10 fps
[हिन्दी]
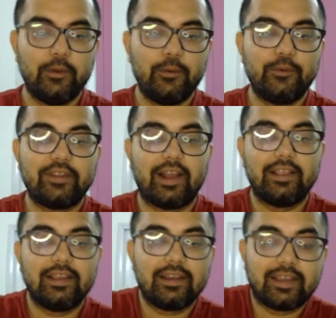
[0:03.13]
उस
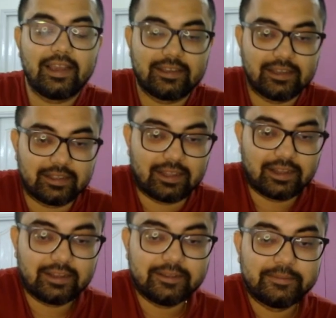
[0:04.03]
राजा का क्या इच्छा
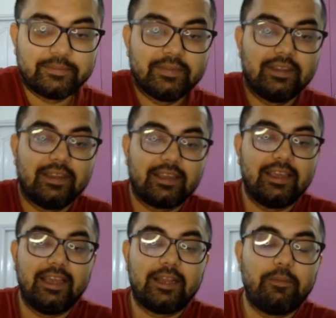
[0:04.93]
था कि
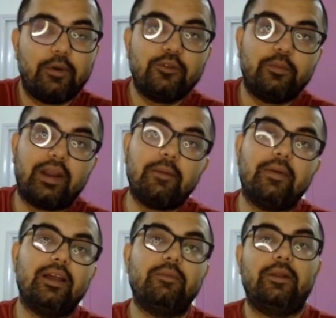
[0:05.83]
एक बहुत बड़ा
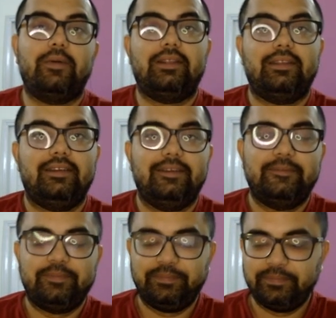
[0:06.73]
महल बनवाते हैं
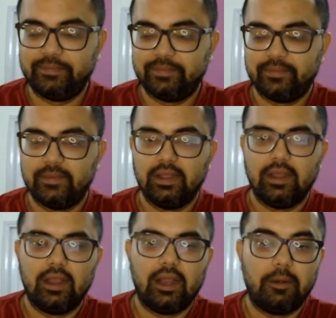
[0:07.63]

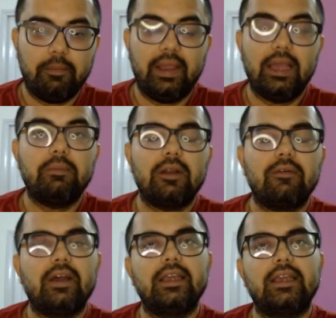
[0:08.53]
अब महल
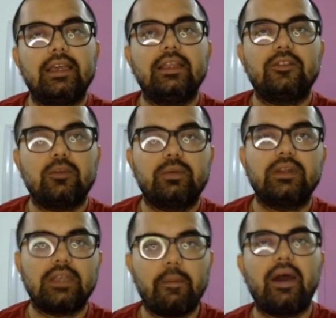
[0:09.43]
बनवाने के लिए तो फिर
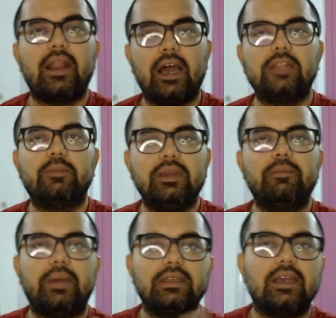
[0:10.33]
सामान आदमी
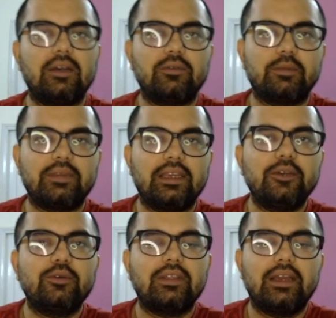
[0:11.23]
पैसा वो सब चाहिए
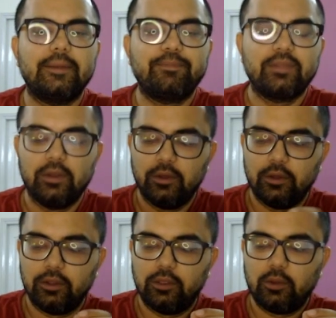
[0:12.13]
होता है
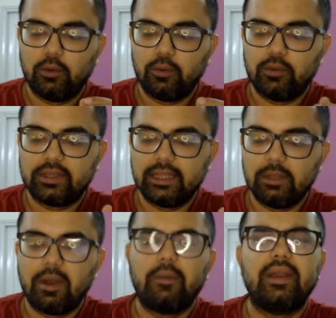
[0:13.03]
तो उसके
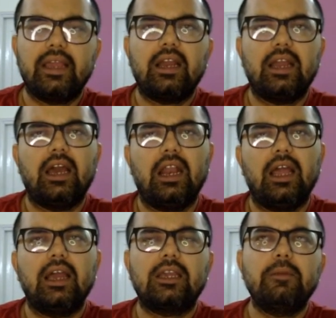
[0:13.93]
दिमाग में क्या ख्याल
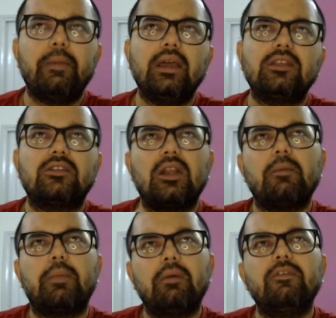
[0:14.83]
आया कि मैं जितना
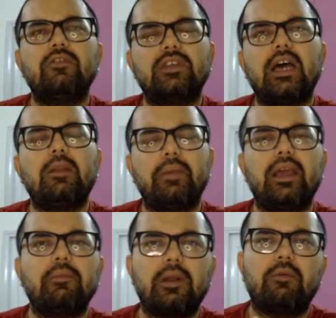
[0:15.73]
भव्य विशाल
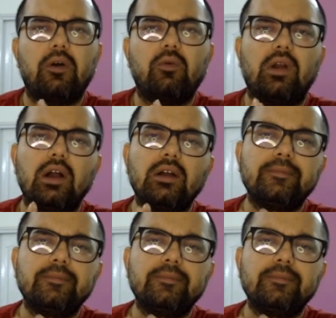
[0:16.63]
महल बनवाऊँगा